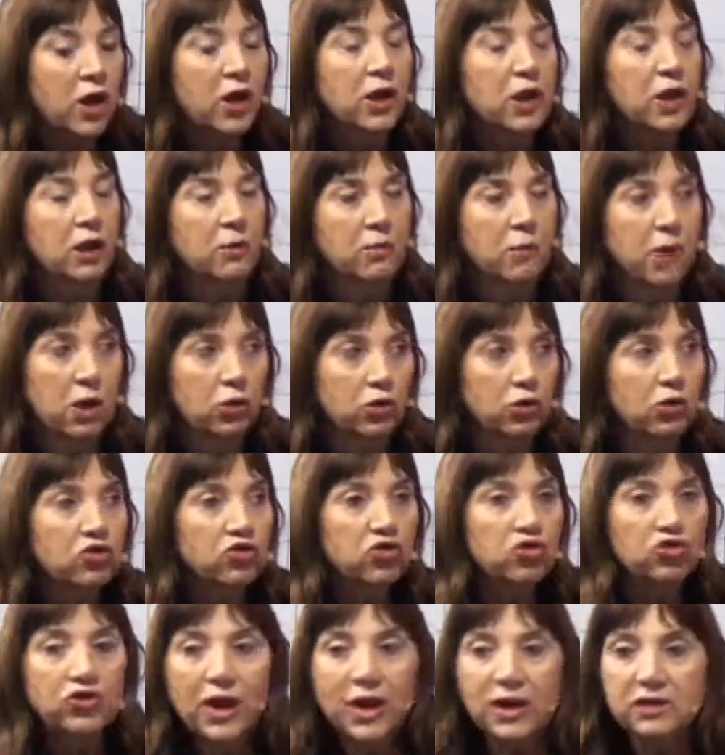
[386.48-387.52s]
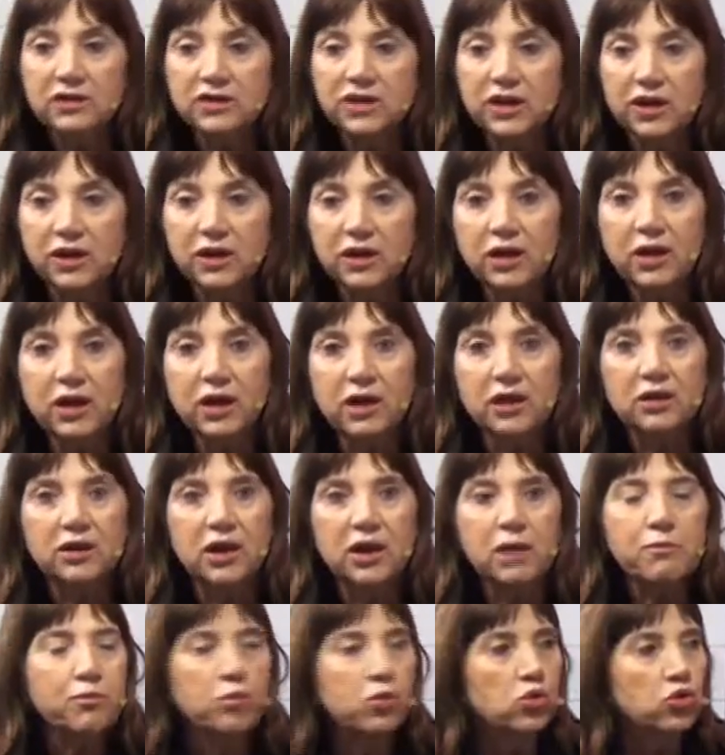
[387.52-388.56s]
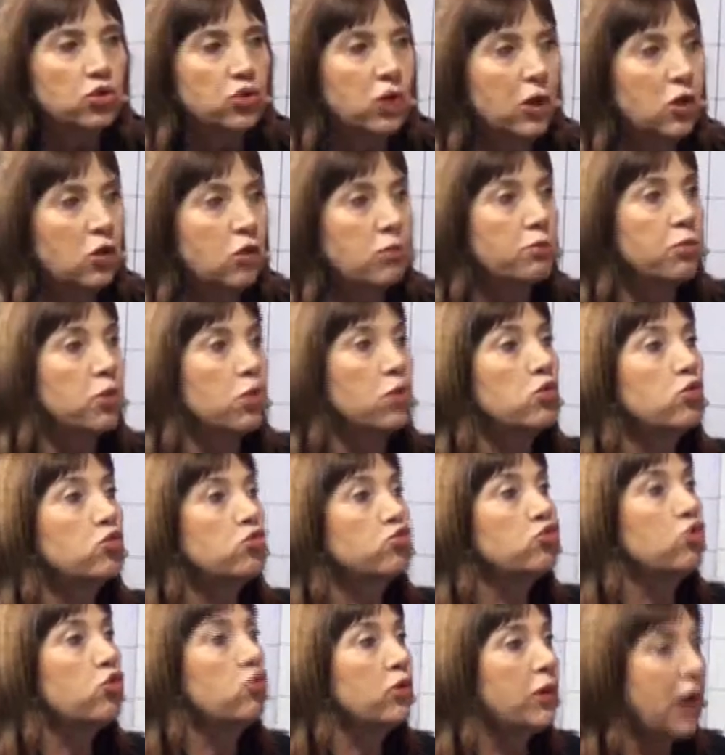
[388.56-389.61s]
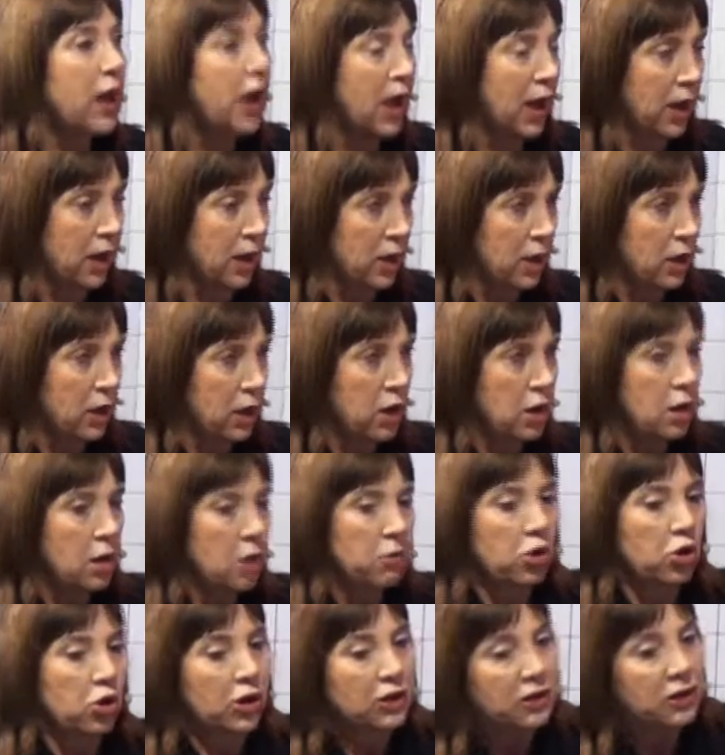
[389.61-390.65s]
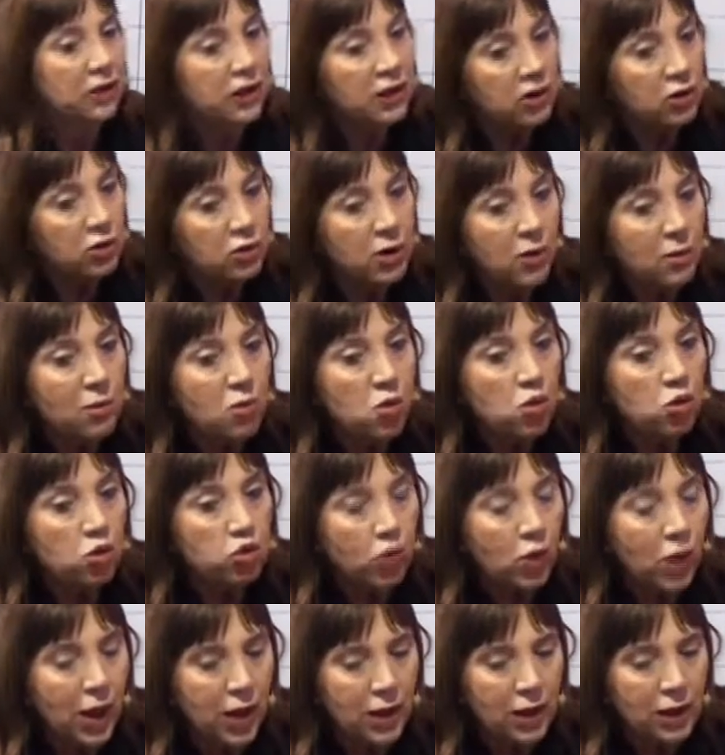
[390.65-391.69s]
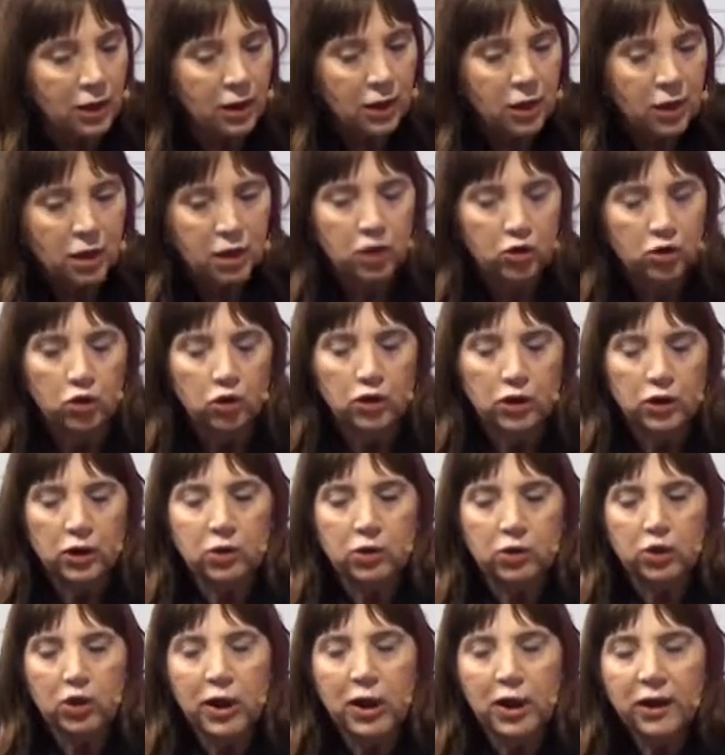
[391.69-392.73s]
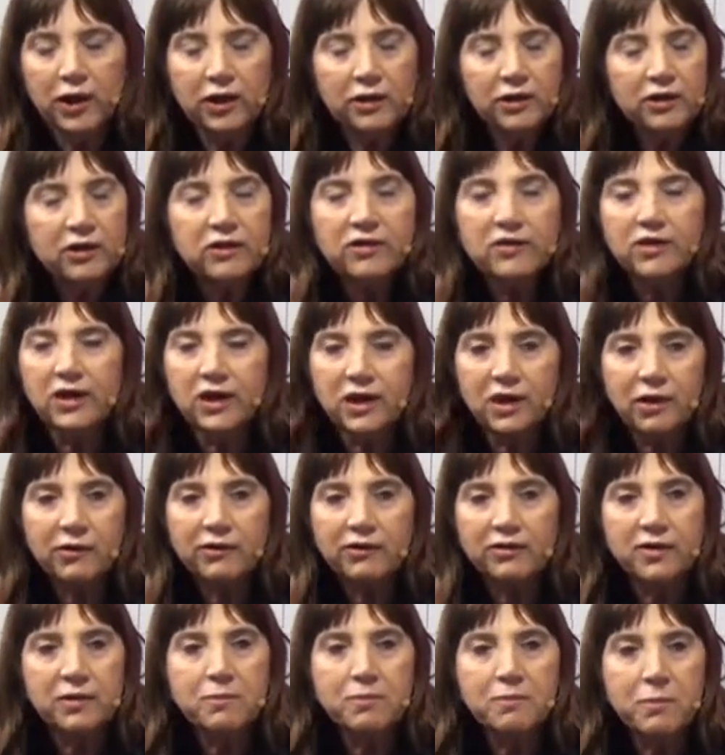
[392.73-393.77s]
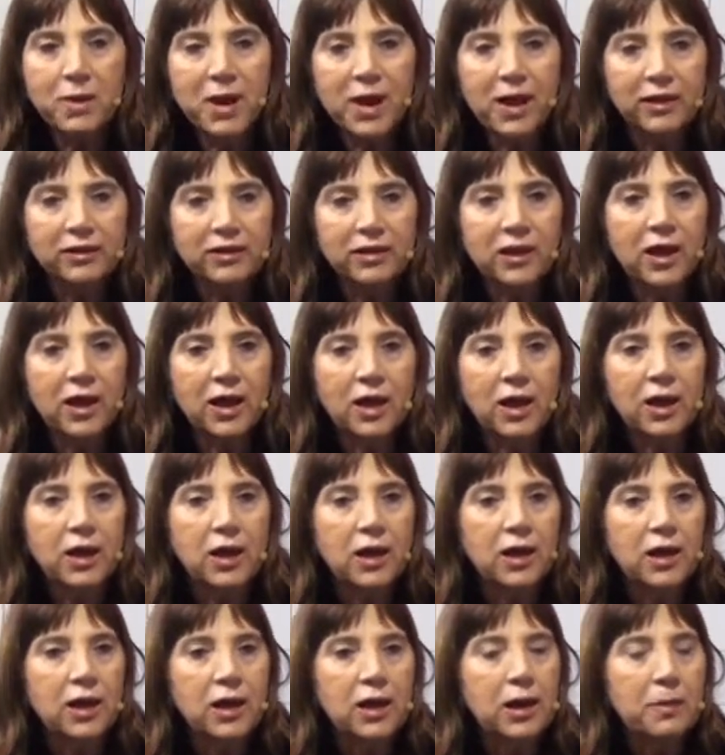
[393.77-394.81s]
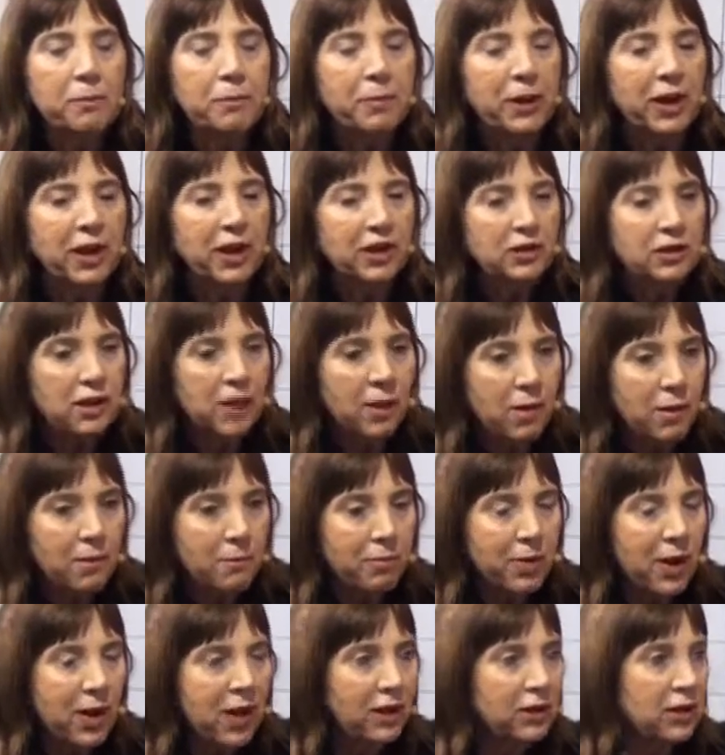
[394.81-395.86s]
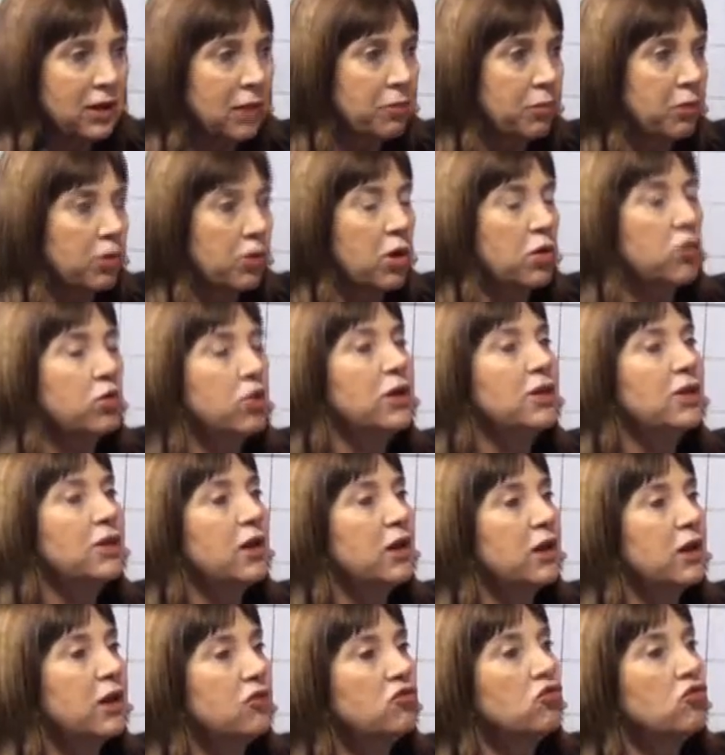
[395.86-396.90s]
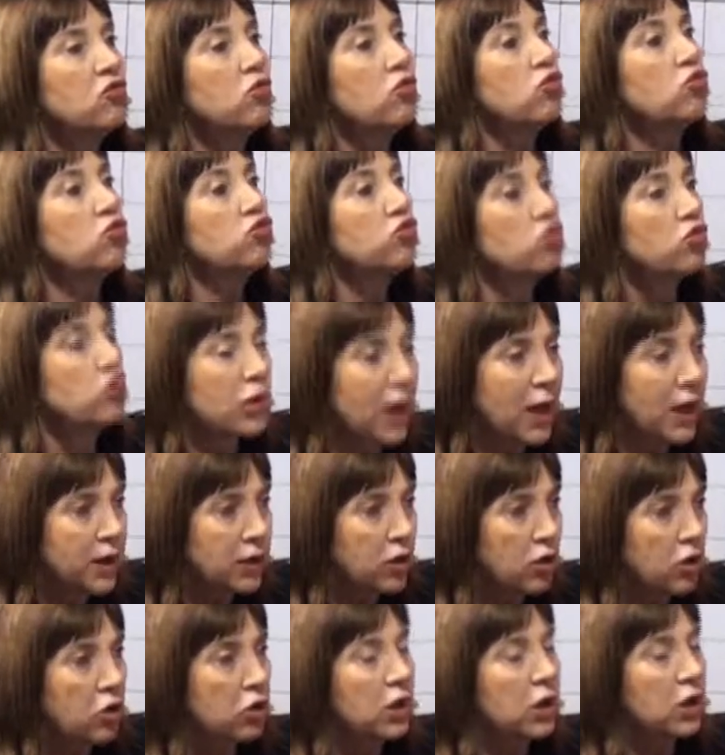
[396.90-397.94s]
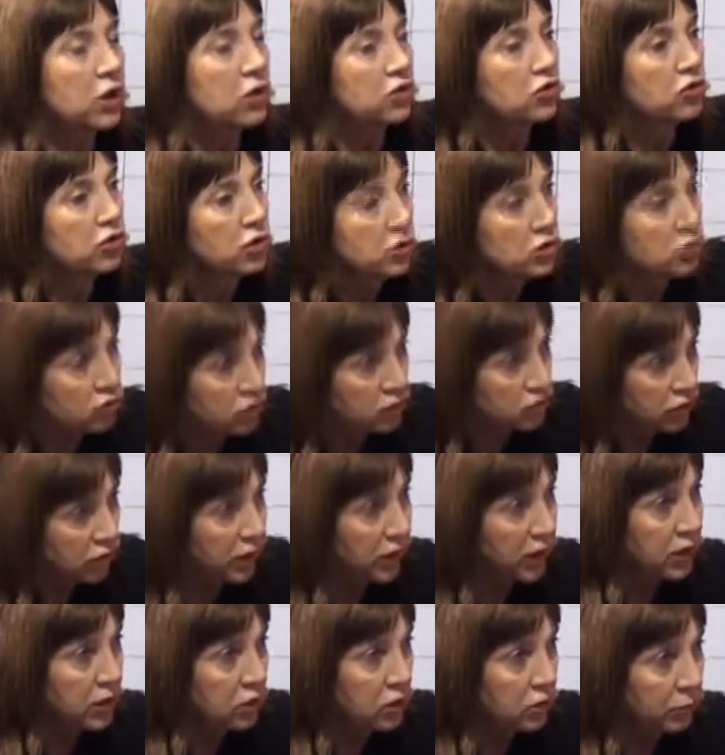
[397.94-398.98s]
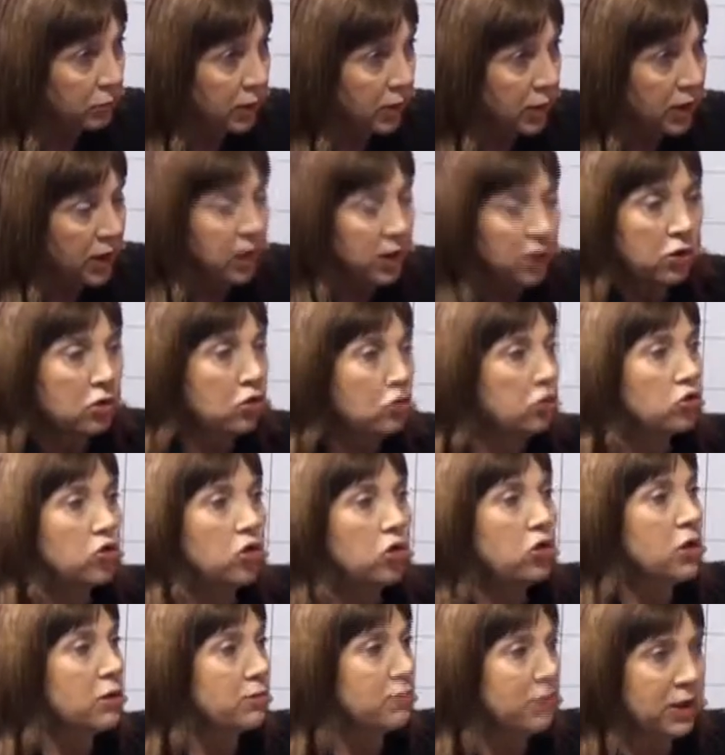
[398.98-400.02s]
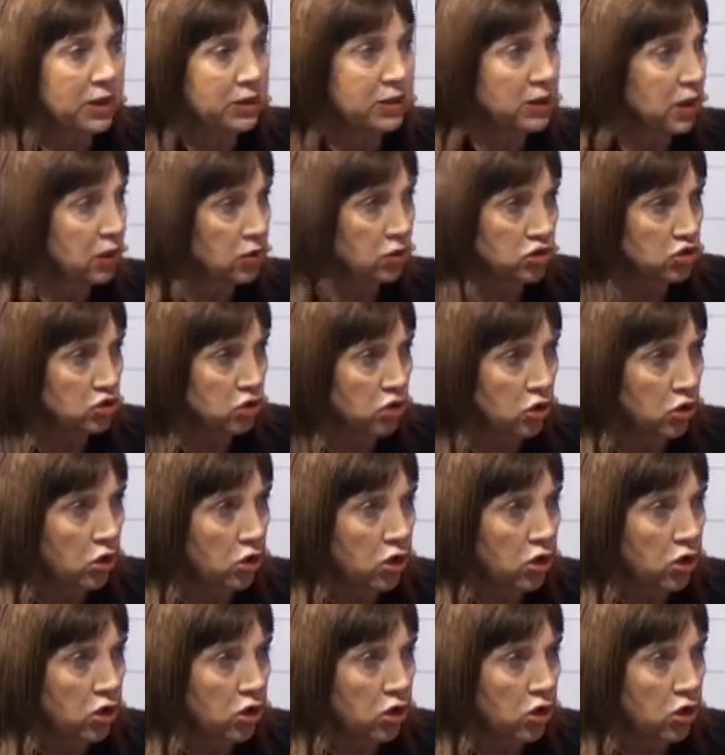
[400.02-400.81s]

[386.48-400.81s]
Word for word: que Mauricio Sayen está imputado por usura, porque tenía una mutual donde cuando la gente se quedaba sin plata, le prestaban plata, pero a un interés usurario que constituye un delito penal. No lo estoy inventando yo.